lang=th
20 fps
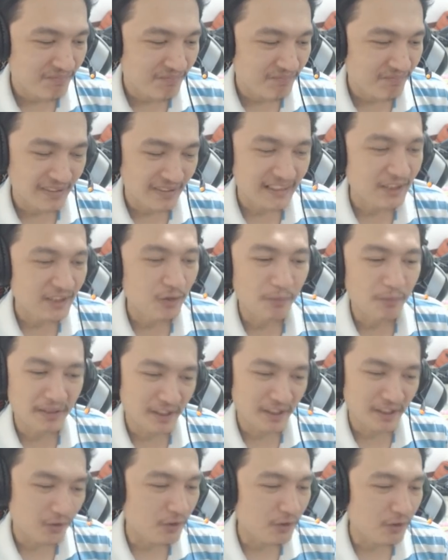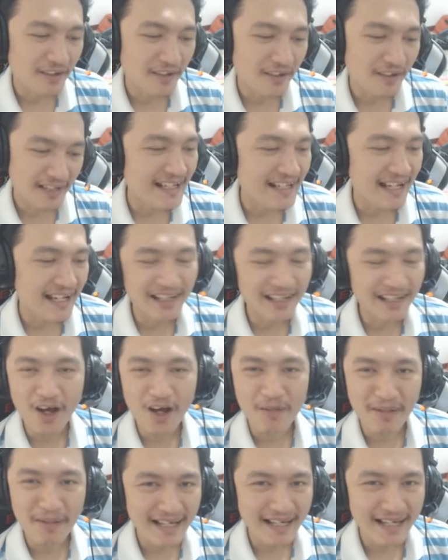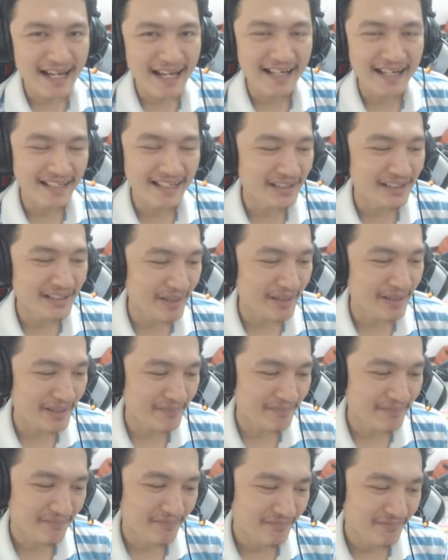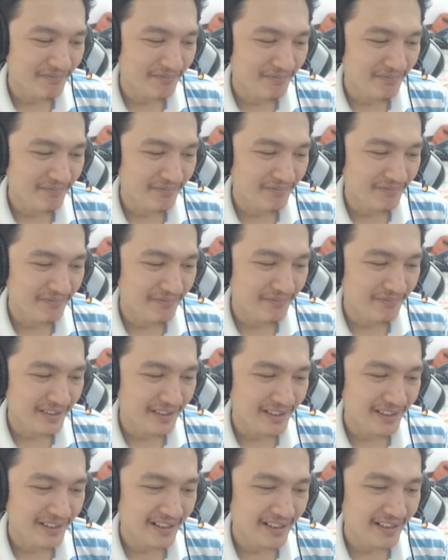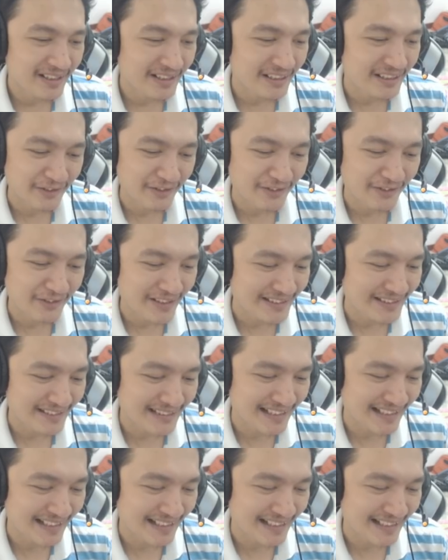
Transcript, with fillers: มันจะสนุกไม่สนุกก็ต้องเล่นนะ่ะรอมาขนาดนี้เลยใช่ไหมเฮ้อชีวิต